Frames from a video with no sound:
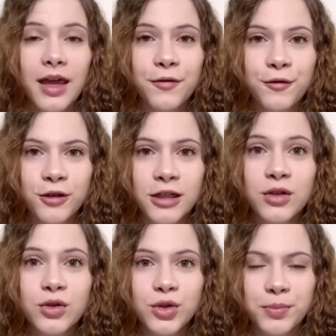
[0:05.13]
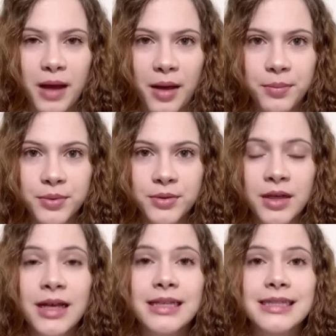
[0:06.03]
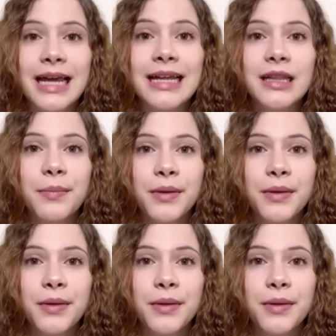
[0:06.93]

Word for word: Enfunando os papos, saem da